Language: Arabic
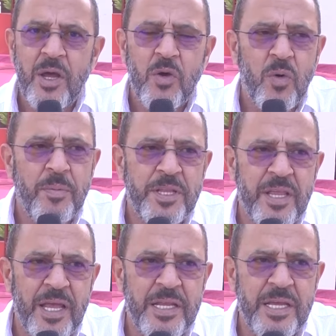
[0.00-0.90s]

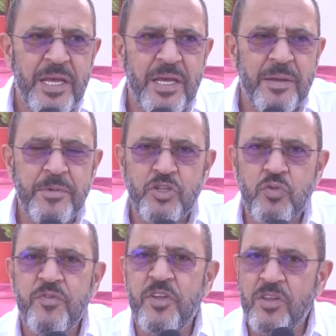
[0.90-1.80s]
وبالتالي آه،
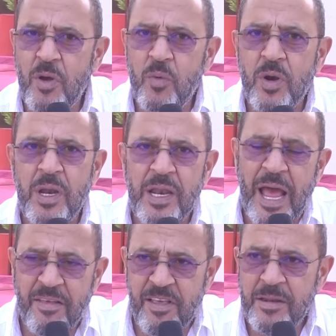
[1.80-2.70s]
بنشوف تطور
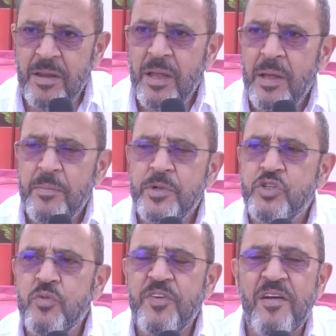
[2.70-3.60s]
للأحسن
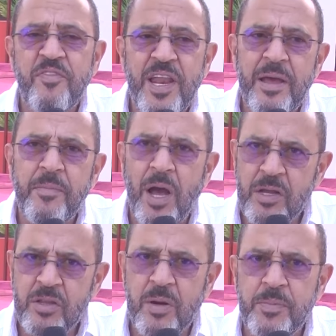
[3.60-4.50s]
بنشوف أفلام
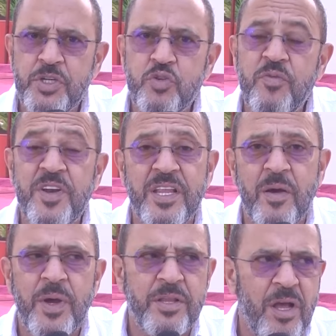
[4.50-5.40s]
أكتر بنشوف
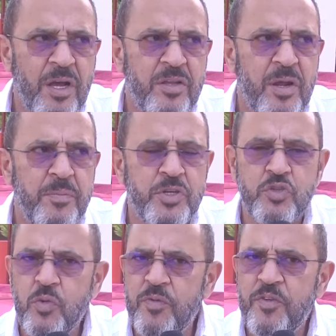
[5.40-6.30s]
ندوات أكتر
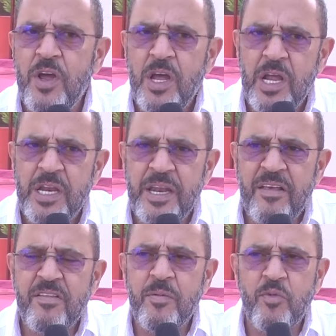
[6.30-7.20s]
بنشوف
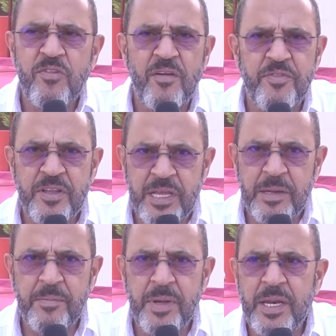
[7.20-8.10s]
الناس
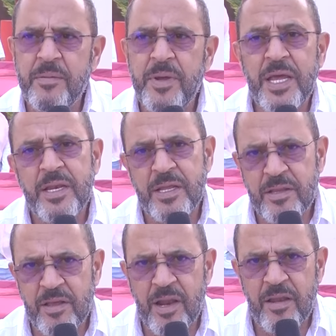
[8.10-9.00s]
المستفيدين من مهنة
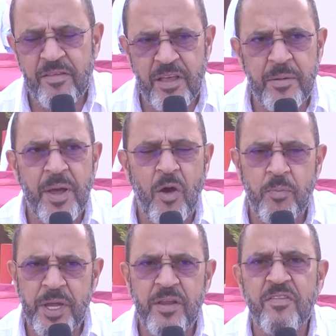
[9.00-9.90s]
السينما أو
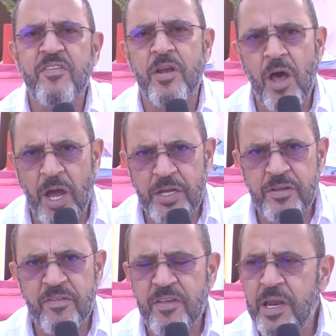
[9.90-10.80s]
مهنة صناعة
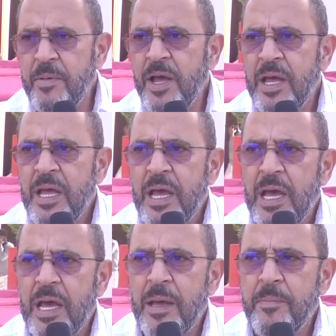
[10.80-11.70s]
السينما
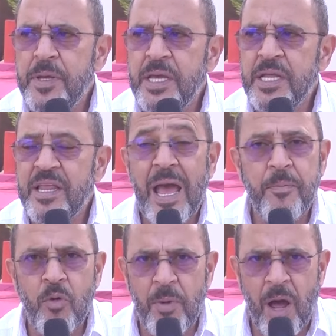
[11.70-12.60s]
آه،
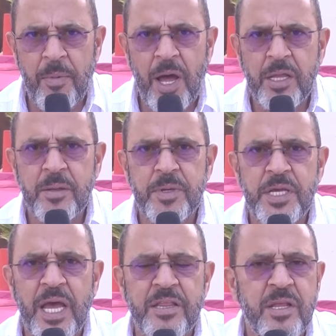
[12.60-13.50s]
بيتقابلوا مع بعض
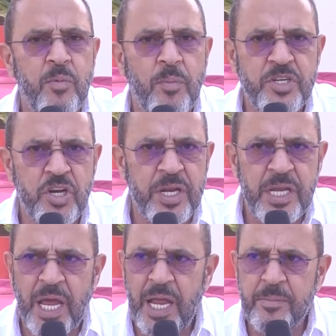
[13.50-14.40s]
بيقدموا
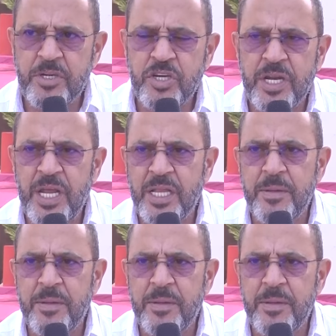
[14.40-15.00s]
مشاريع المشاريع دي